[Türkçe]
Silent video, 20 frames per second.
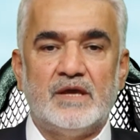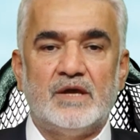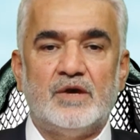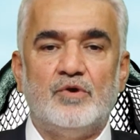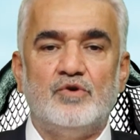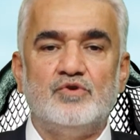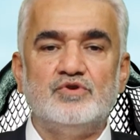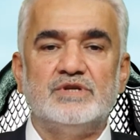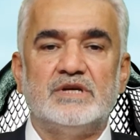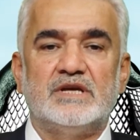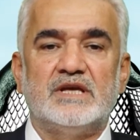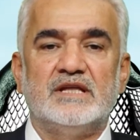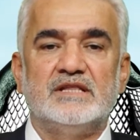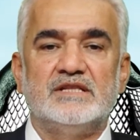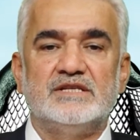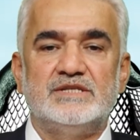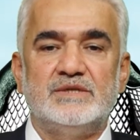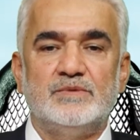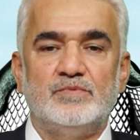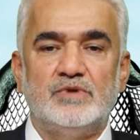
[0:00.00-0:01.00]
Önce
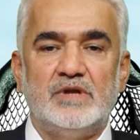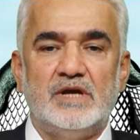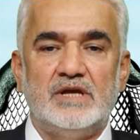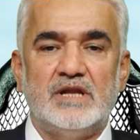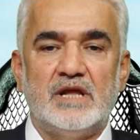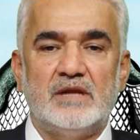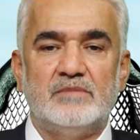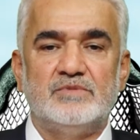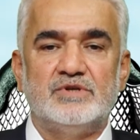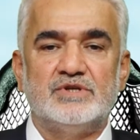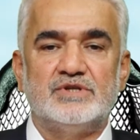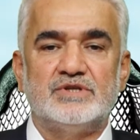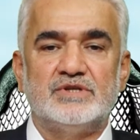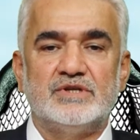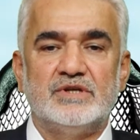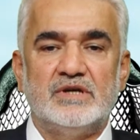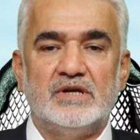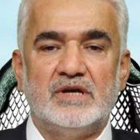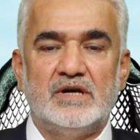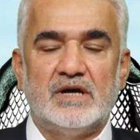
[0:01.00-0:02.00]
kendisi buna inanmış,
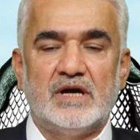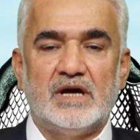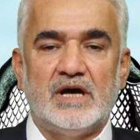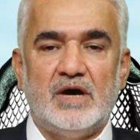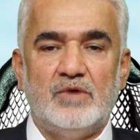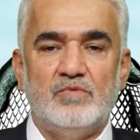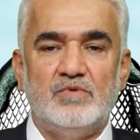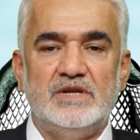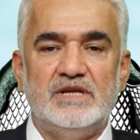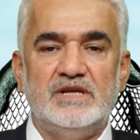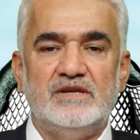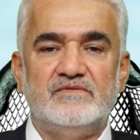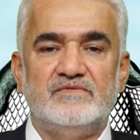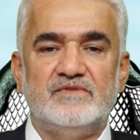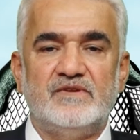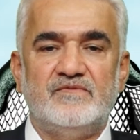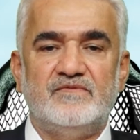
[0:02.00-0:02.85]
kavli ve